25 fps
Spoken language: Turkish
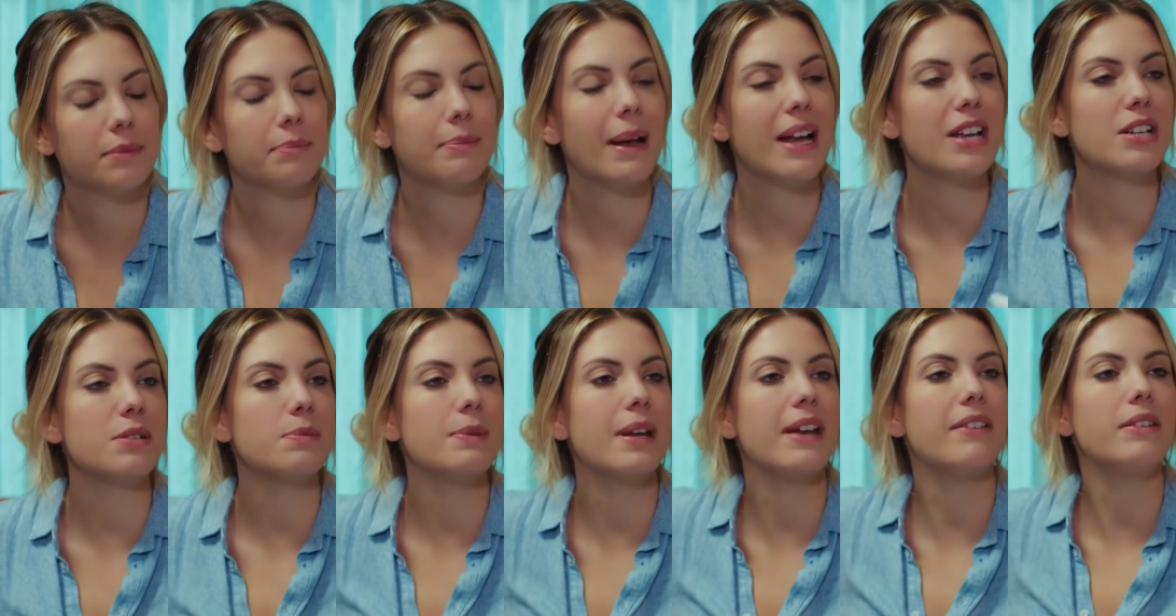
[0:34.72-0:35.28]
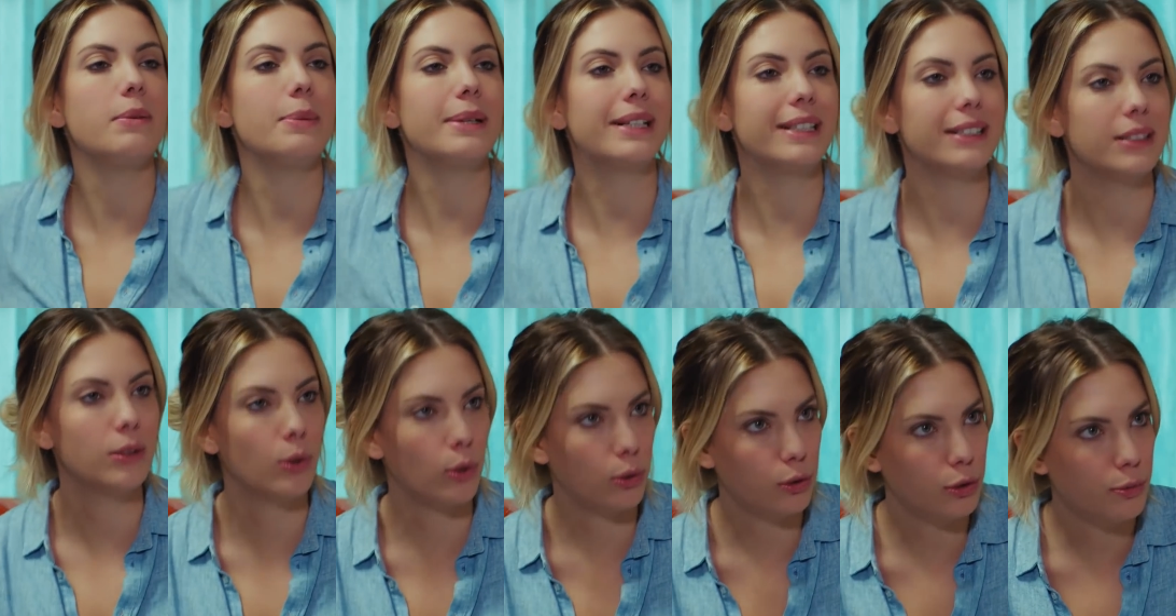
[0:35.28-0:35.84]
Ben şimdi evli bir kadın
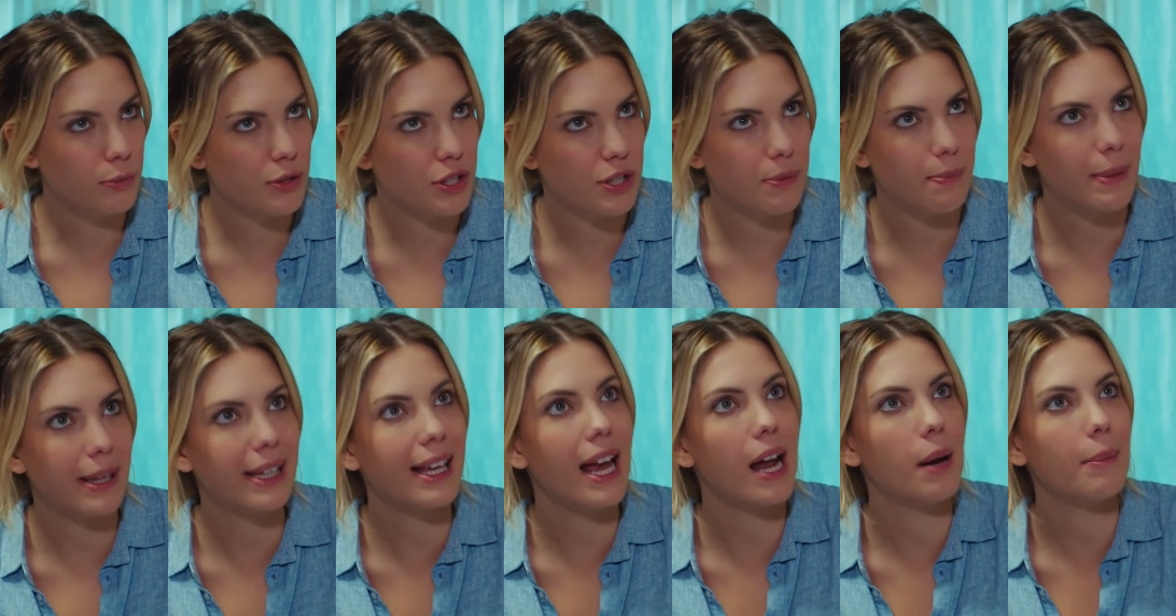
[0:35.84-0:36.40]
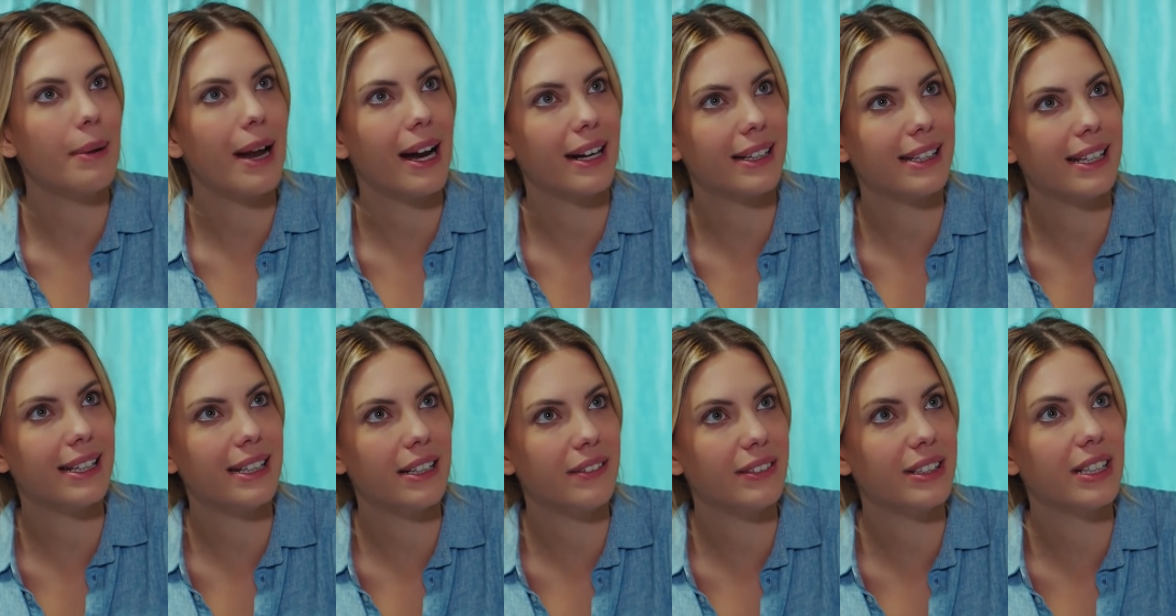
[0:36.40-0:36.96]
olduğum için bekar bir
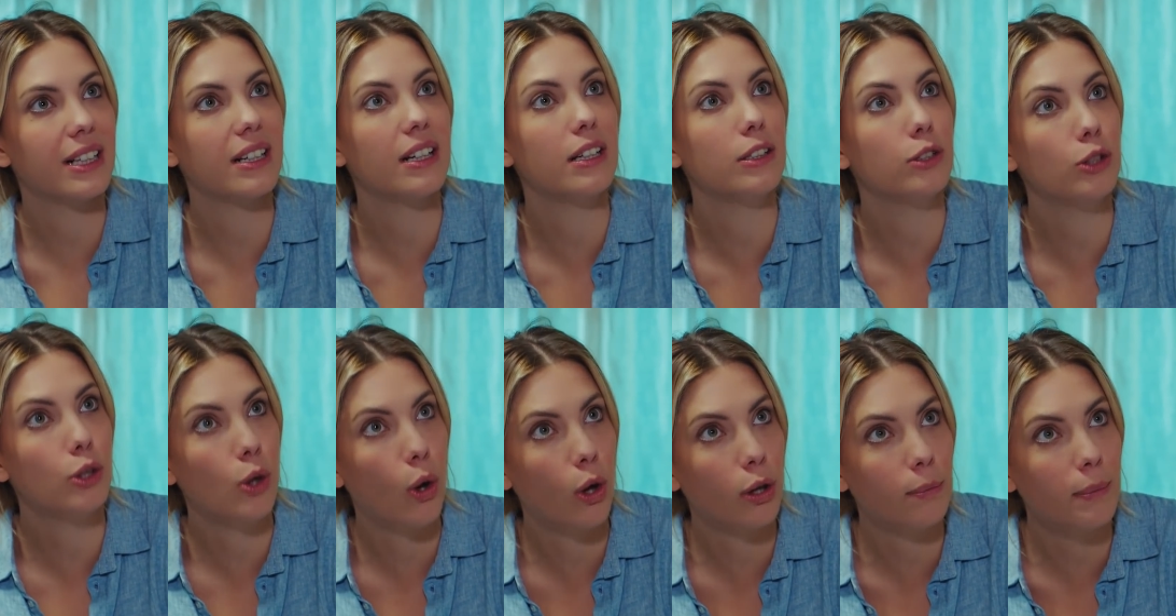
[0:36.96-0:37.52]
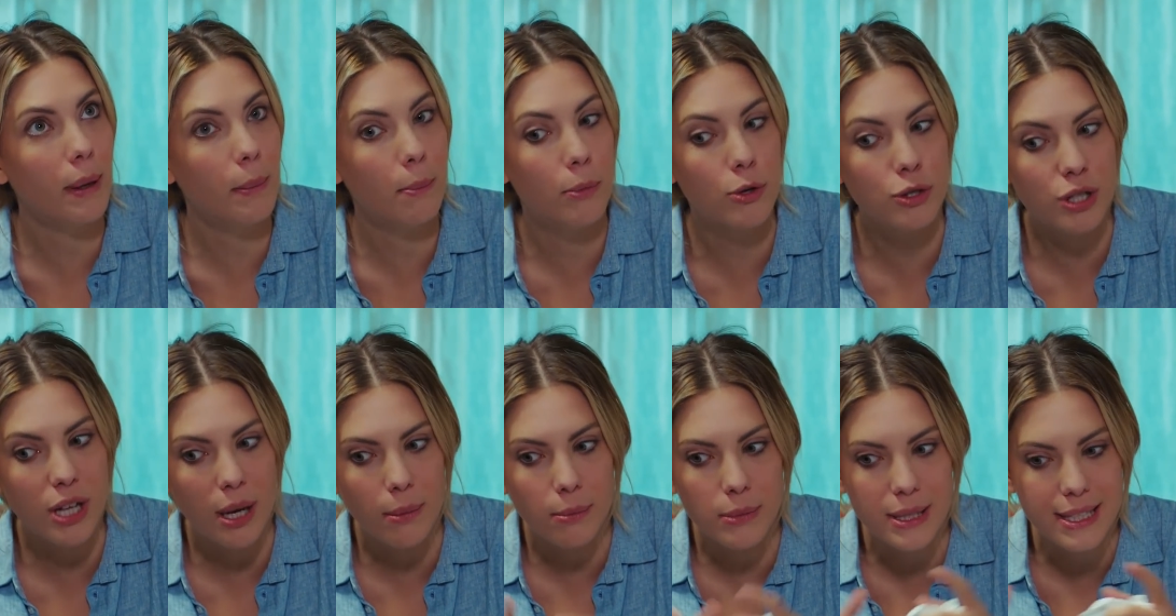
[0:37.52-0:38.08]
erkeğin evinde kalıyor olmam
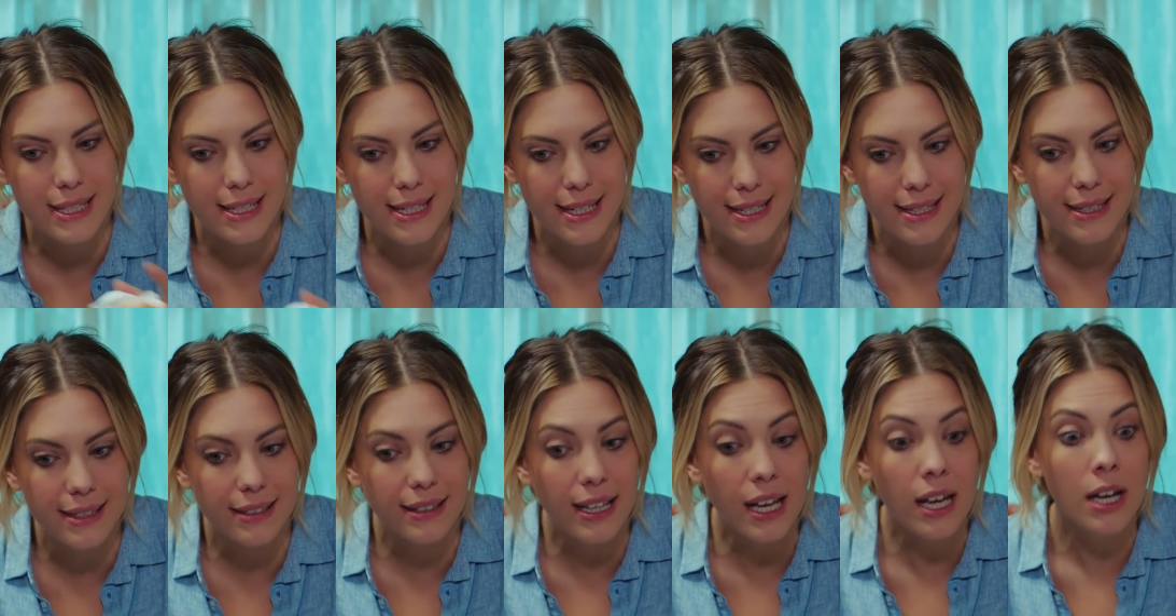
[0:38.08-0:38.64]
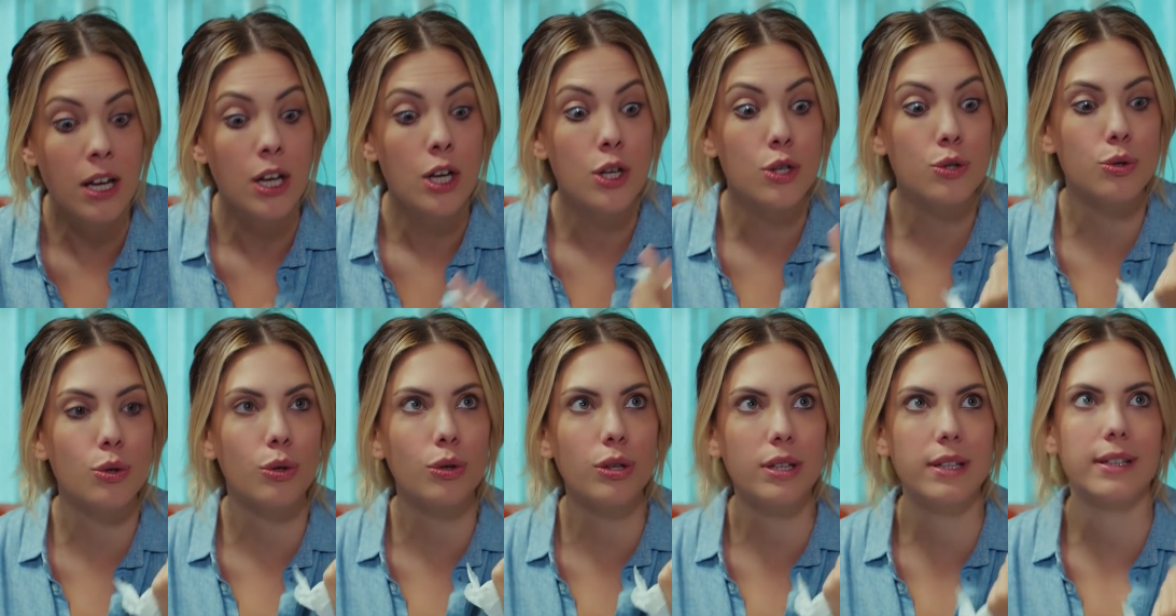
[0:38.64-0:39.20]
boşanma sırasında
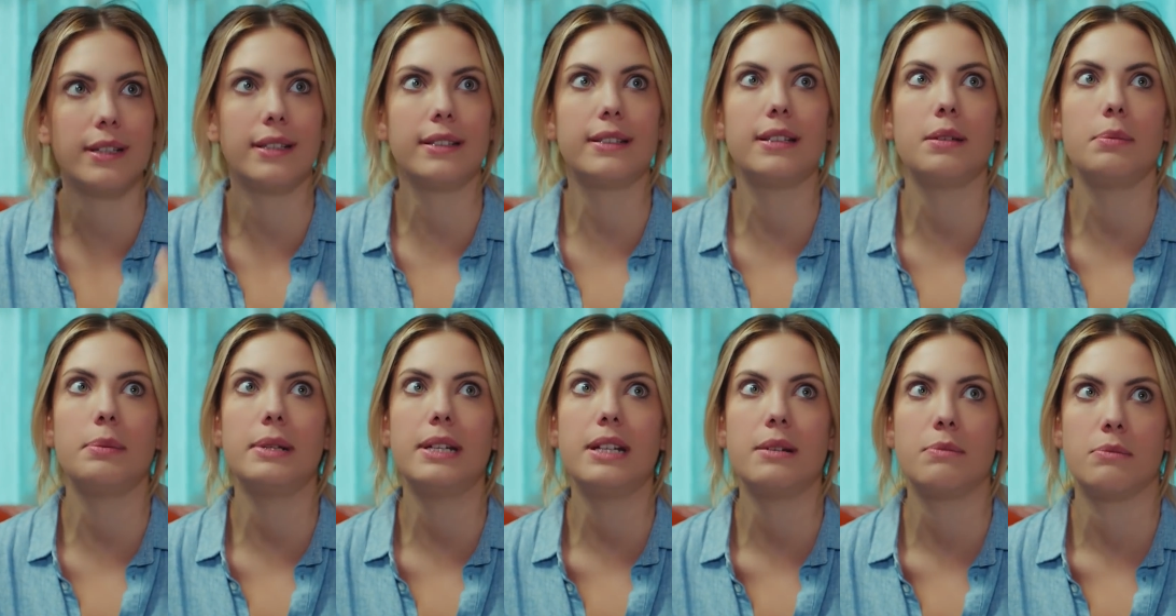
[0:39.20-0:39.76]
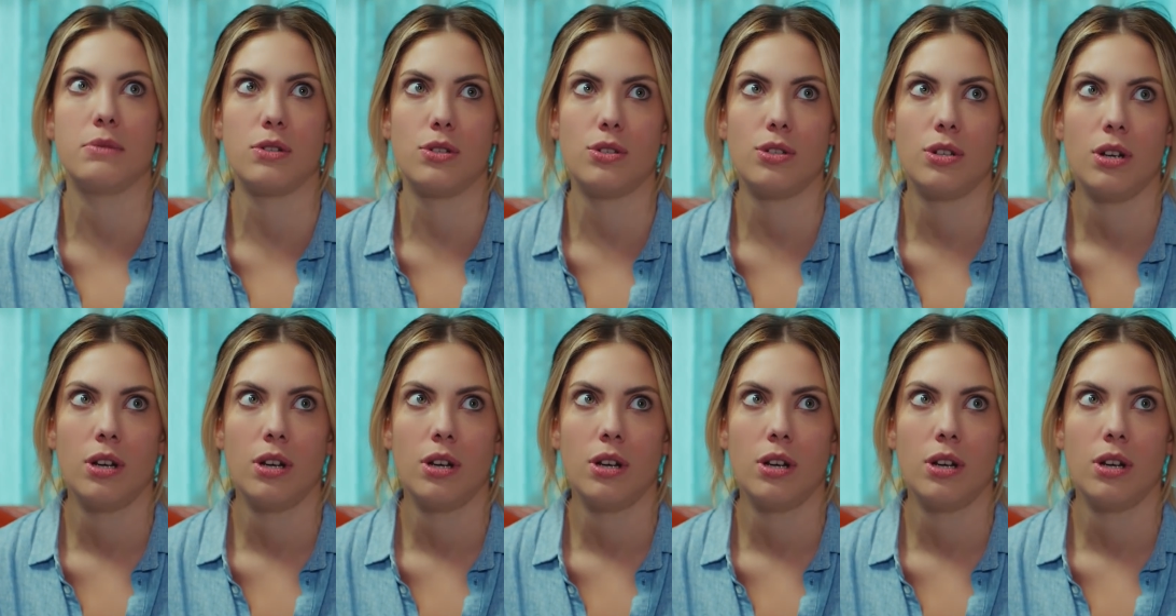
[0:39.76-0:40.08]
sorun yaratabilirmiş.